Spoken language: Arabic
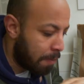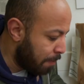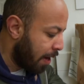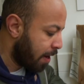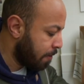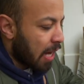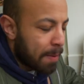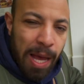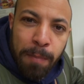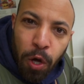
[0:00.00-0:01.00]
بقري انا
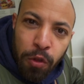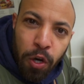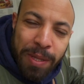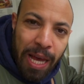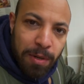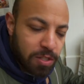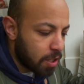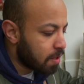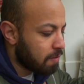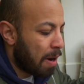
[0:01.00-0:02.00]
بحب الهوت دوج بتاعي
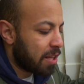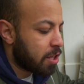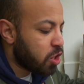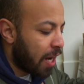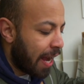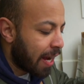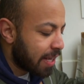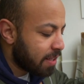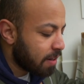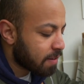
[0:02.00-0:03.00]
بسيط فما حطيتش عليه
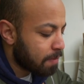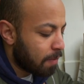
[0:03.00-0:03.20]
حاجات كتير